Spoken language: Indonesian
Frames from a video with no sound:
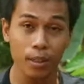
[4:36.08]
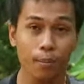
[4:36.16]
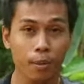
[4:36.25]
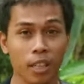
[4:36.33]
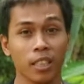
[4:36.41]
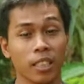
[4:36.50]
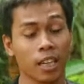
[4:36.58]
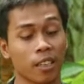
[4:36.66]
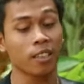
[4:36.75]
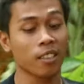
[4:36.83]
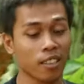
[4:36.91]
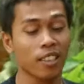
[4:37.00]
keras ya
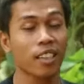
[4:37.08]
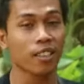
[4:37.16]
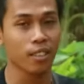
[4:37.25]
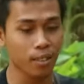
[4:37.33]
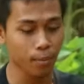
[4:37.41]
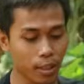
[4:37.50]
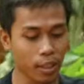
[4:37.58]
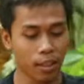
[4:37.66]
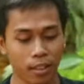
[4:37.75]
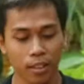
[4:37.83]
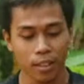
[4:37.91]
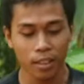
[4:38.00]
ya keras banget
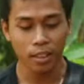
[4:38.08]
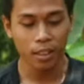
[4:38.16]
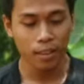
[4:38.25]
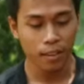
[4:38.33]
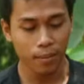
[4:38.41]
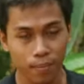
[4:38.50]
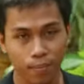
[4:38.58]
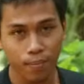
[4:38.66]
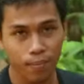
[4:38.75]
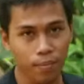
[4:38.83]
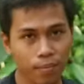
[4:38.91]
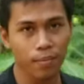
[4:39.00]
Oke Mas, bisa